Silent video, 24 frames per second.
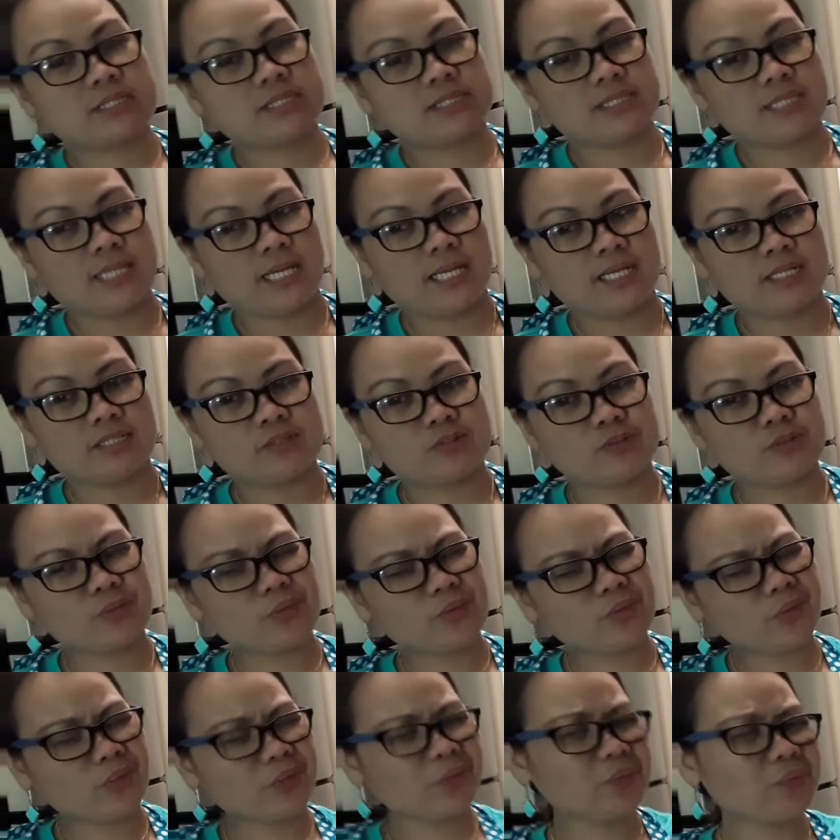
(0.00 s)
style. So,
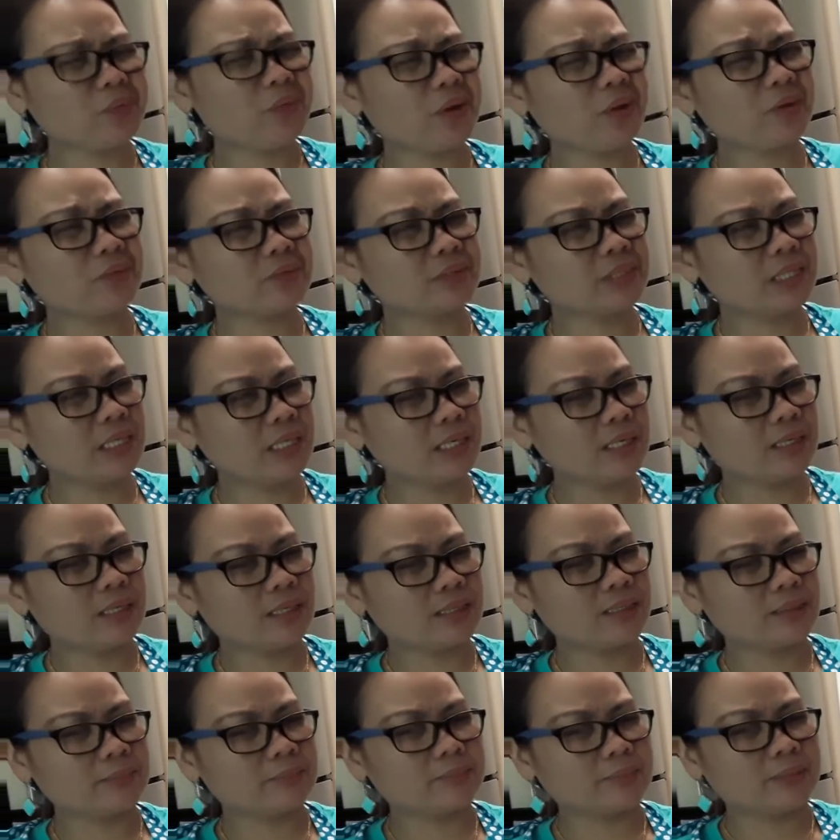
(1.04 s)
yung kinuha ko talaga,
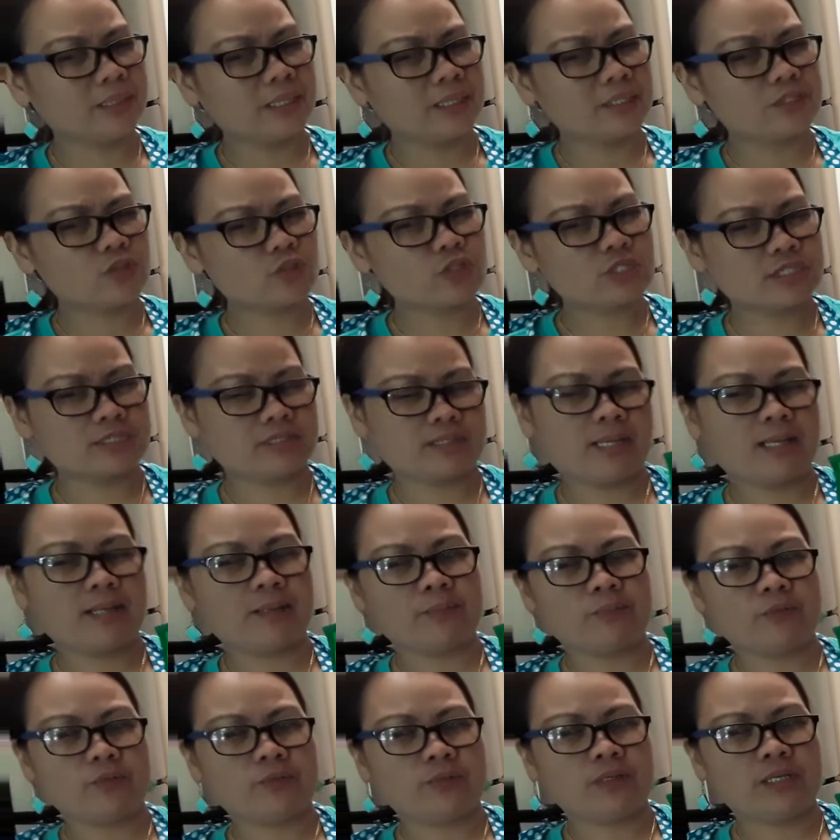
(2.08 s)
nag-sweet style
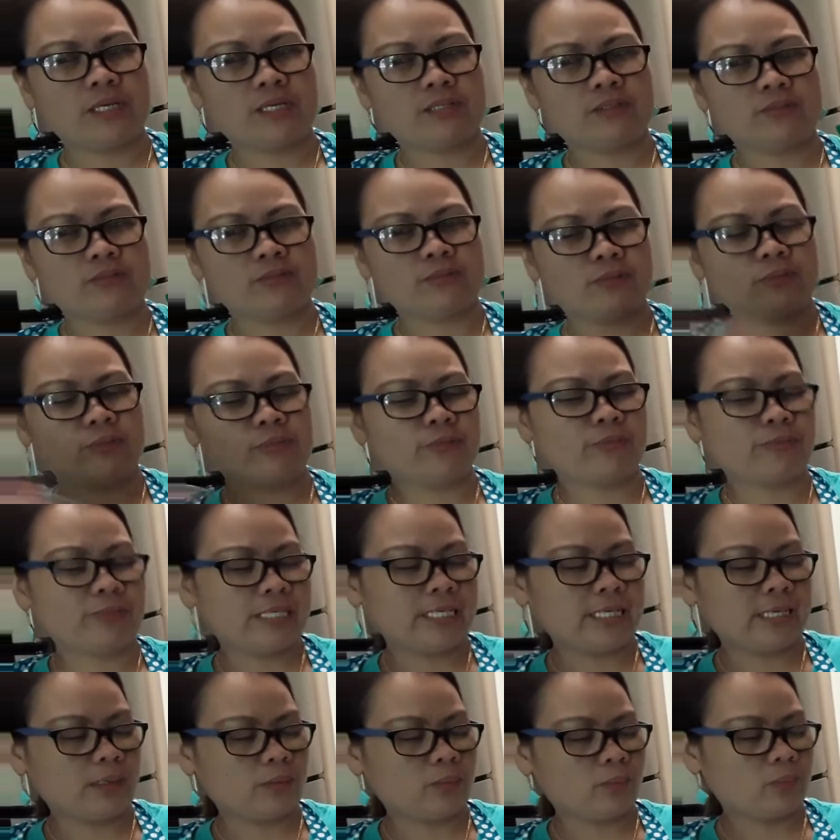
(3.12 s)
muna doon nung bumili
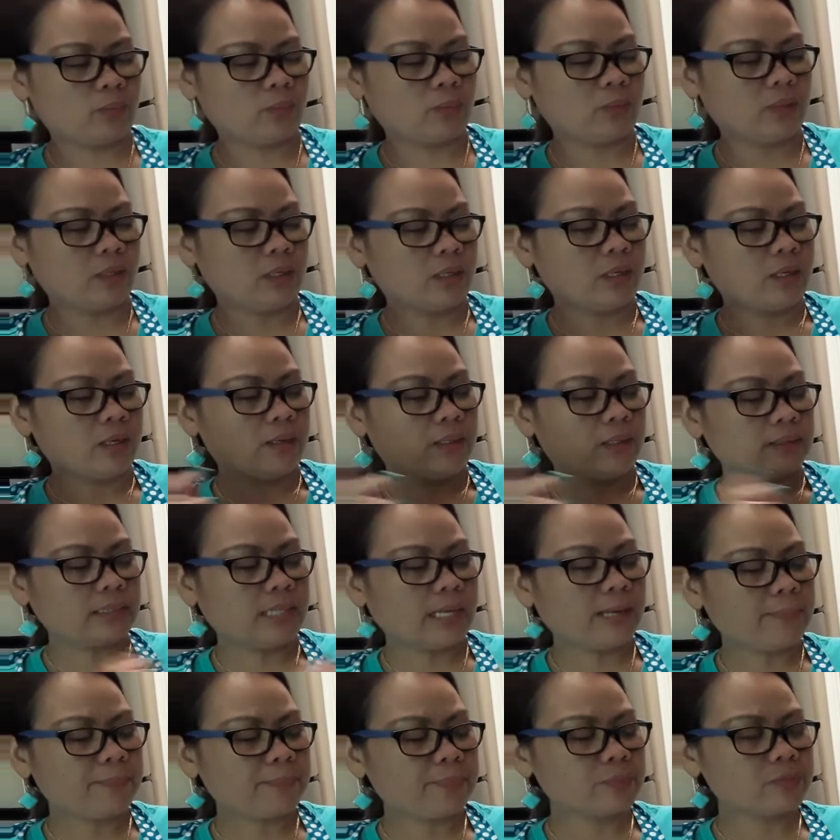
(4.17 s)
ako.
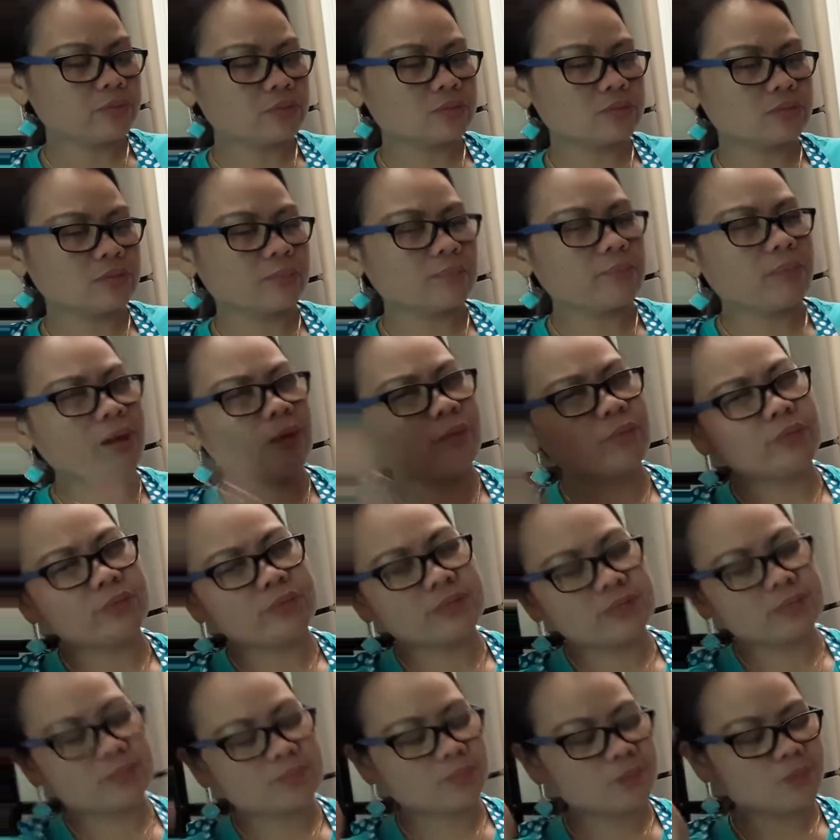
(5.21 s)
Tapos, nagbago yung
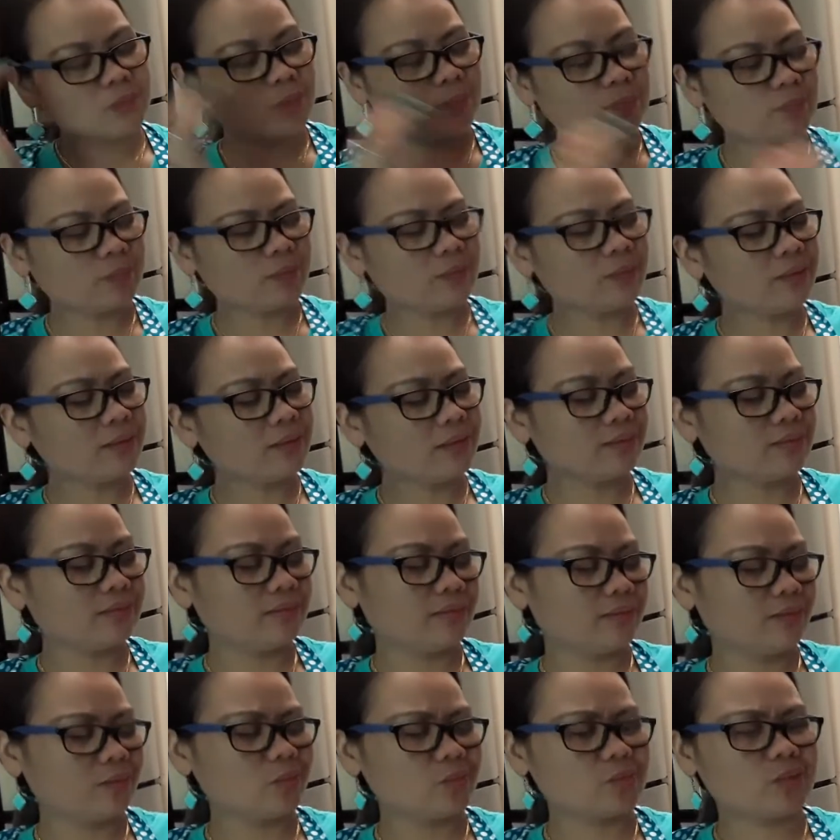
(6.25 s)
isip ko sa, pero ang ganda
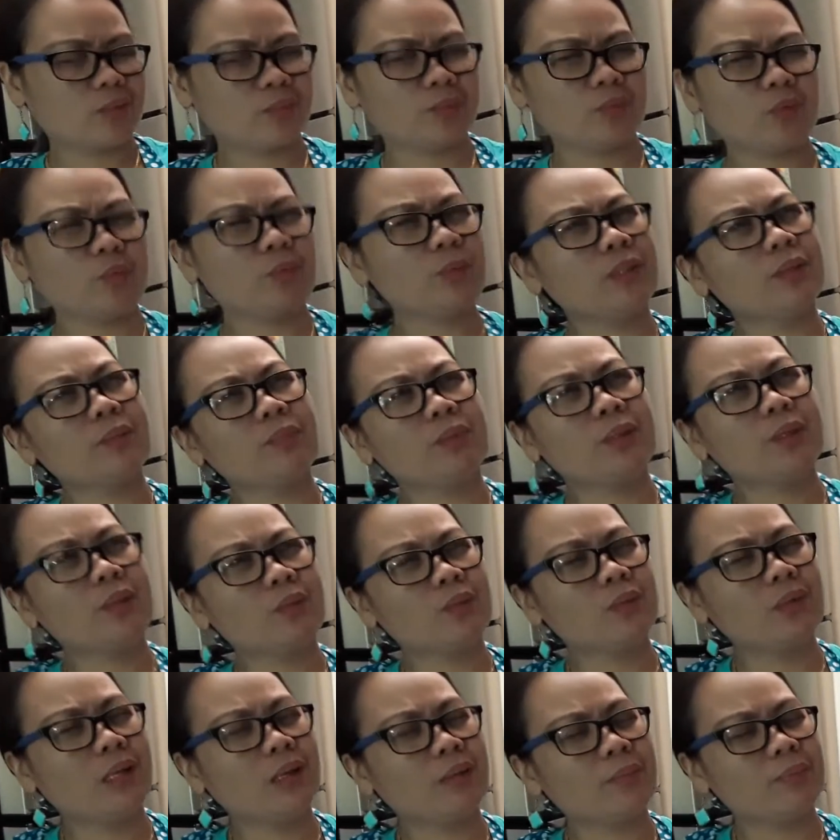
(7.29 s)
nito. Sabi ko, Pilipino
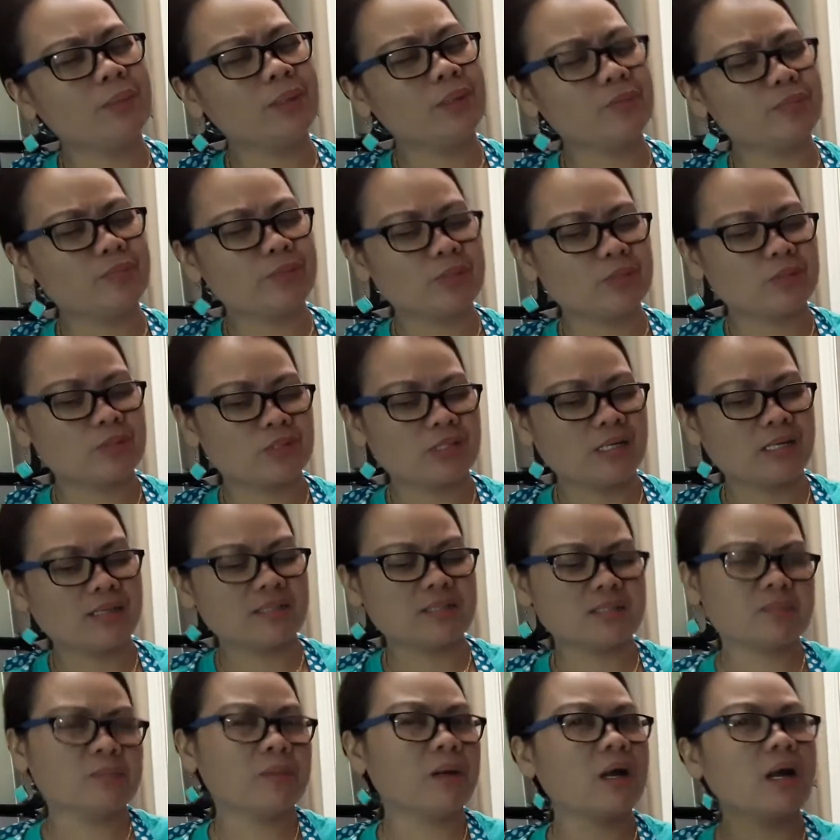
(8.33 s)
na lang, Filipino style.
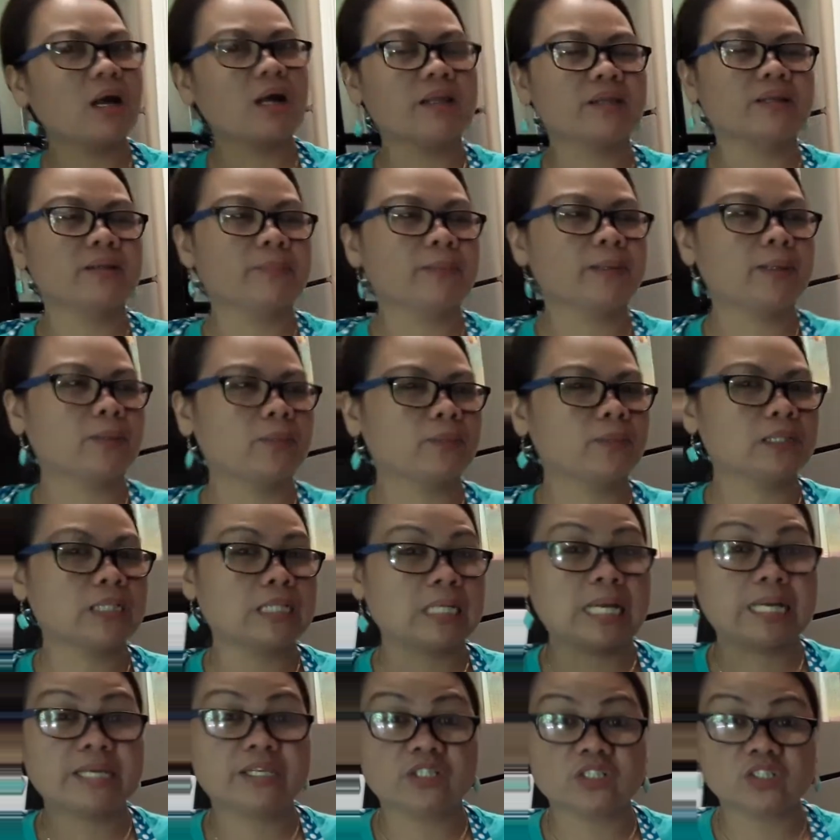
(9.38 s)
Kasi mag-a-add naman ako ng
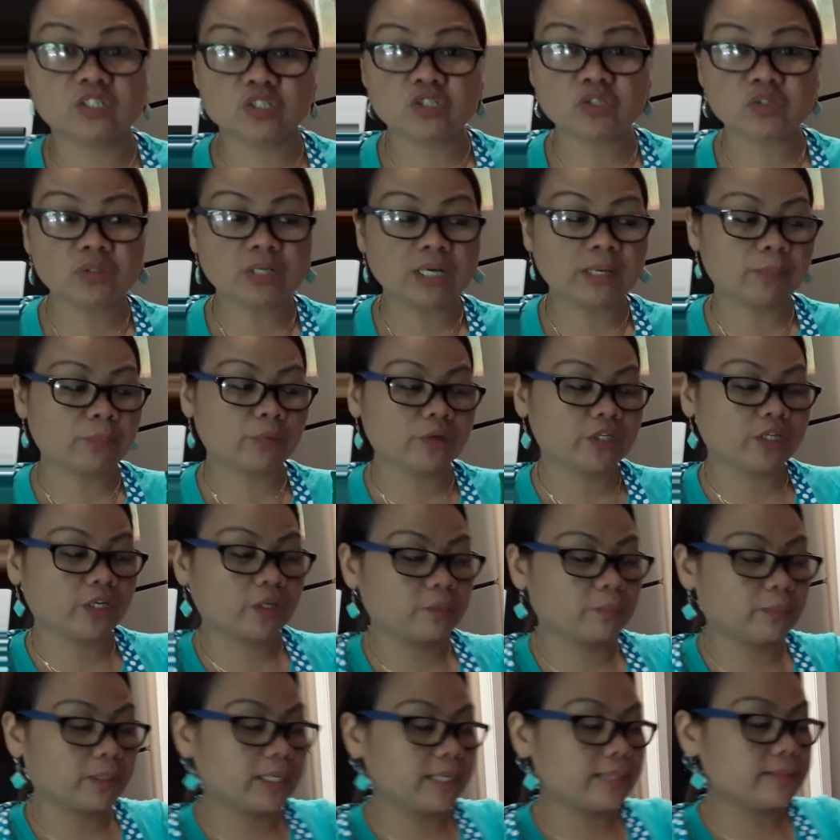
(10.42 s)
either sugar, pwede
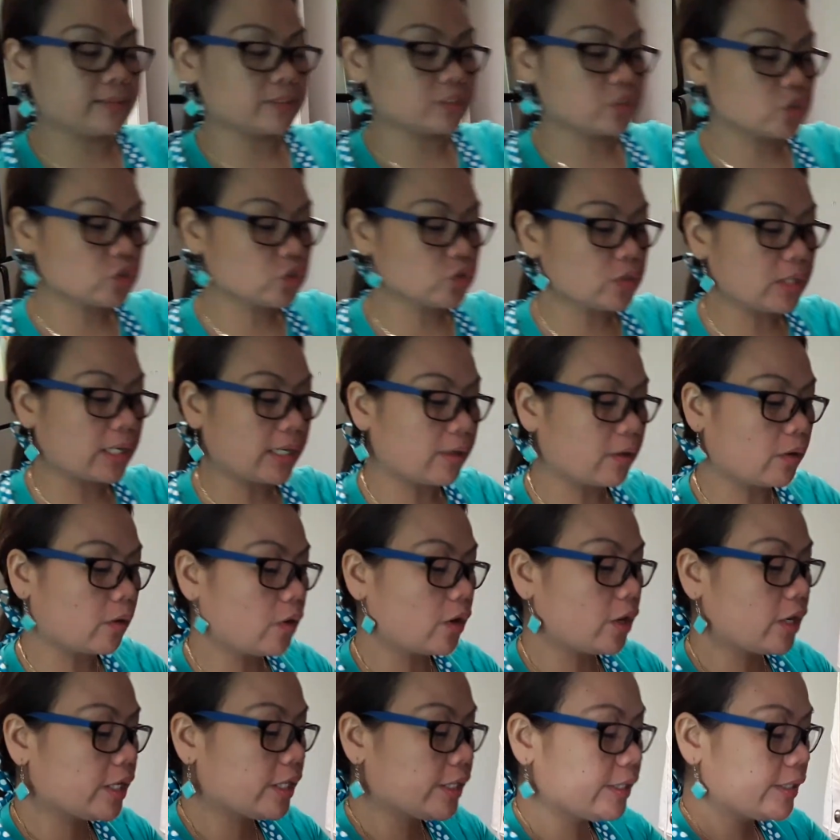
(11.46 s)
kayong mag-add ng sugar,
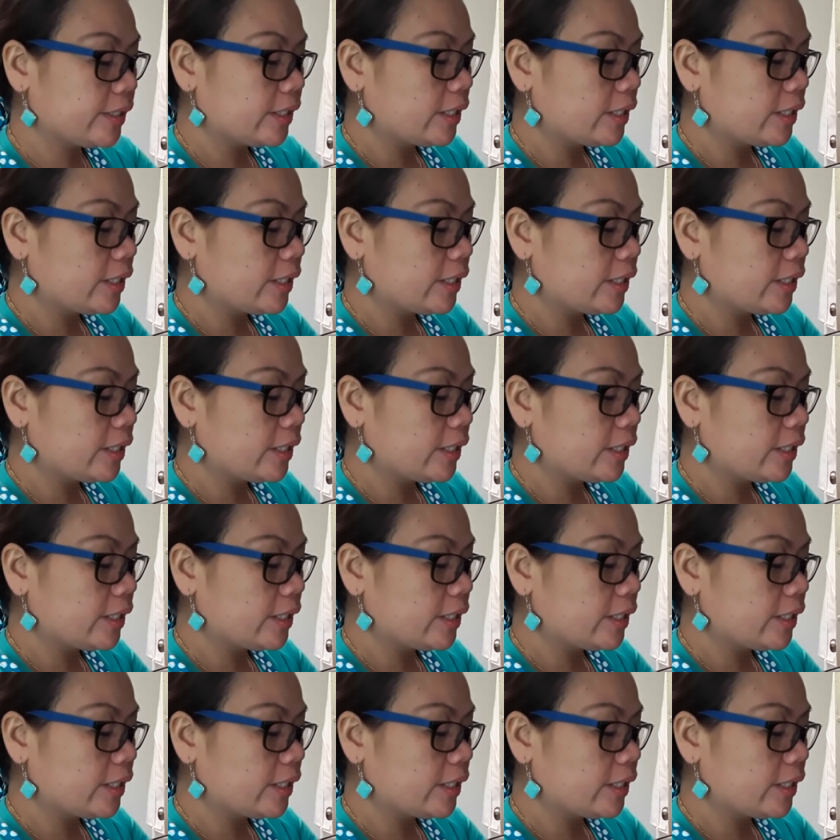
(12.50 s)
or